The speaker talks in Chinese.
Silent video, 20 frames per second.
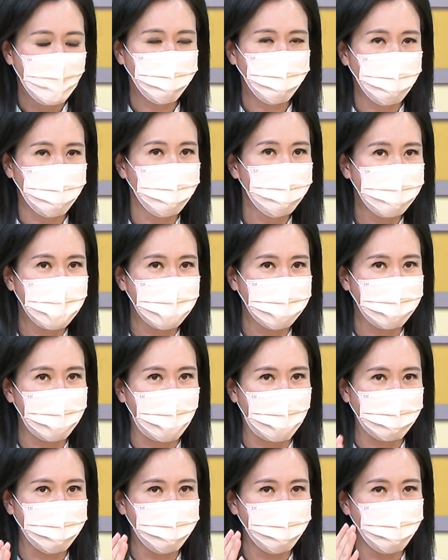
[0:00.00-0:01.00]
出面
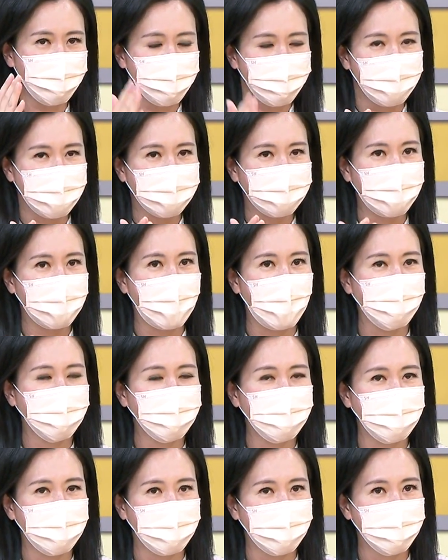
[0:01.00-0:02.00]
来具名的邀
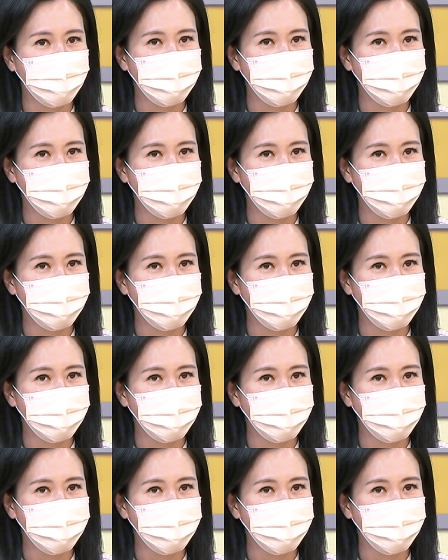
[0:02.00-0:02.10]
请。